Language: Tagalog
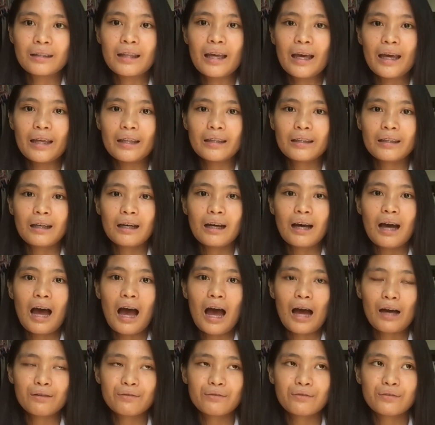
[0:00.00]
Then,
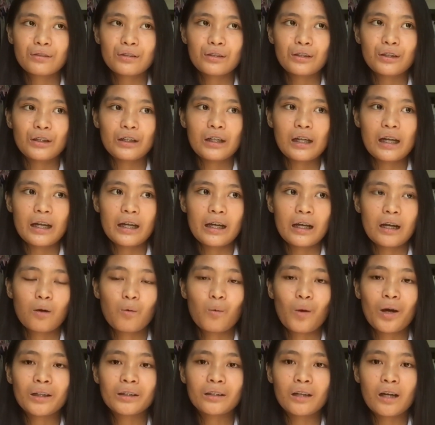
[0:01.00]
after like
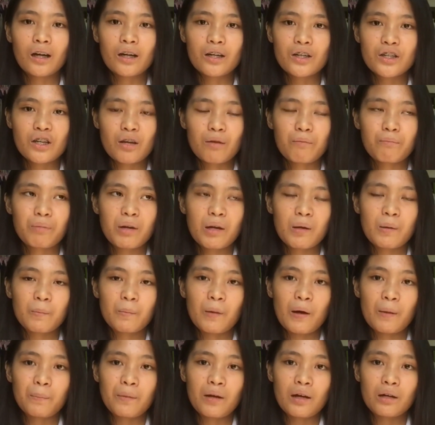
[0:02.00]
one hour, syempre,
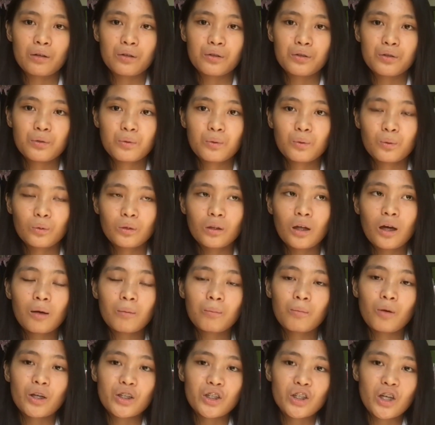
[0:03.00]
mapapagod yung utak
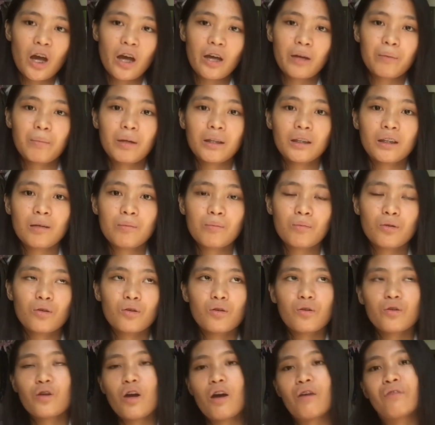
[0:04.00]
mo at saka yung mata
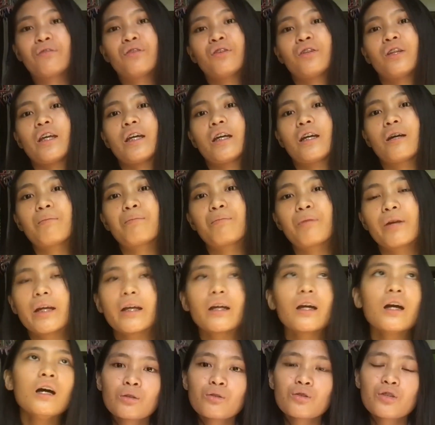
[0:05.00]
mo. You have to take a
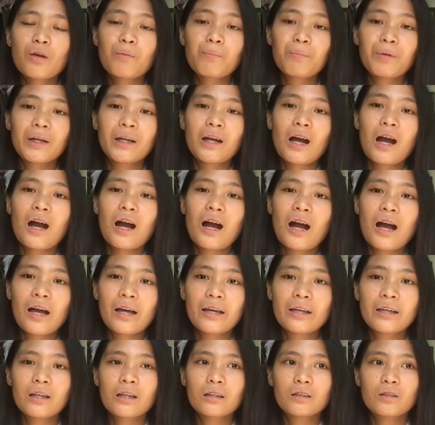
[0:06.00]
break. So, syempre,
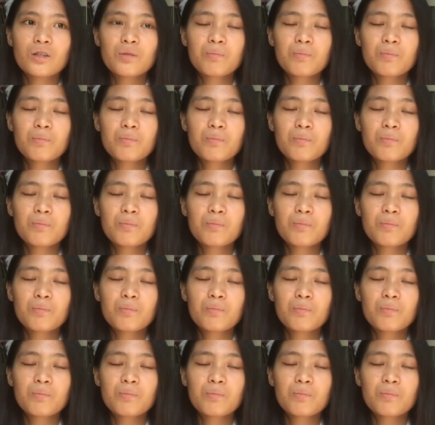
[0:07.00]
kakain ka.